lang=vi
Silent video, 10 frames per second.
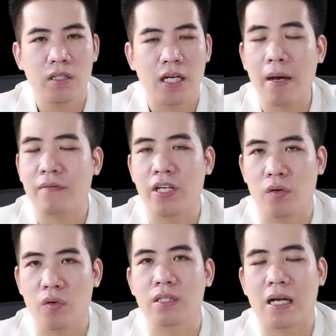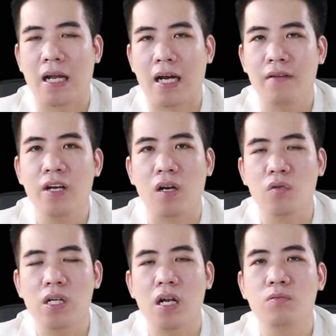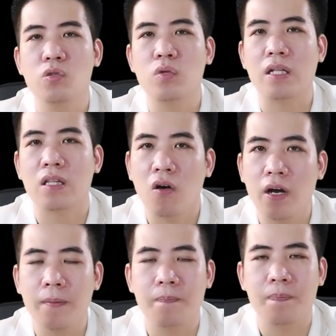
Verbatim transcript: các bạn phải hiểu được rằng là cái việc lỗ chân lông chúng ta to ấy